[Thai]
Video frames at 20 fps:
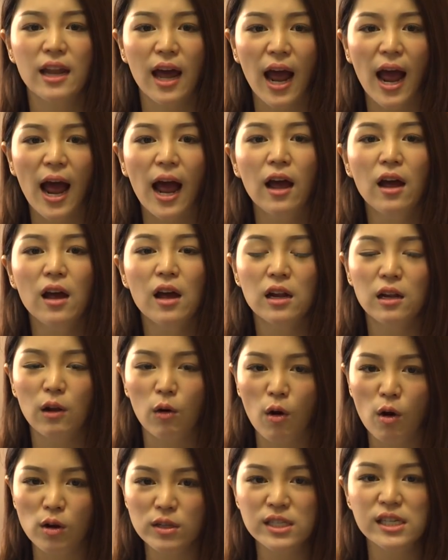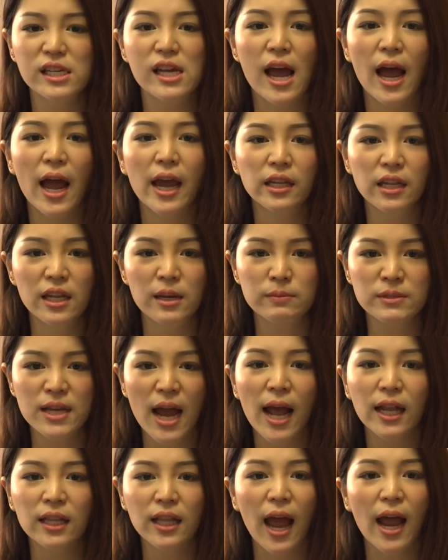นะคะแล้วก็เชียร์ให้ทีม
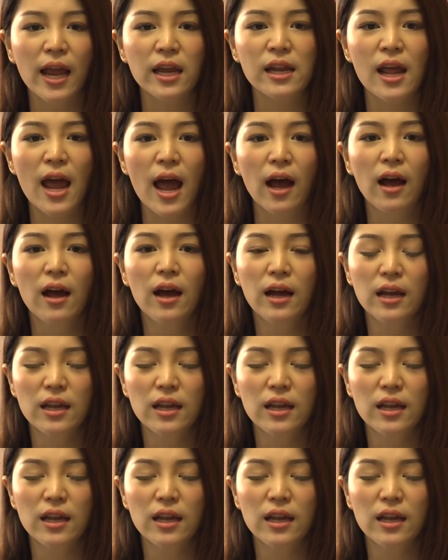ชาติไทยเนี่ย